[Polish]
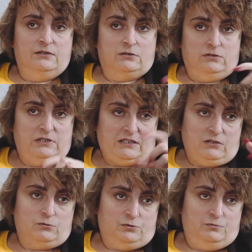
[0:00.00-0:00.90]
Tylko tak
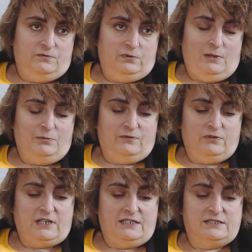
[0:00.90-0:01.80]
jak już mówiłam,
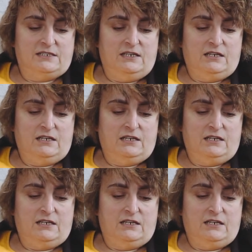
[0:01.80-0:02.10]
prowokację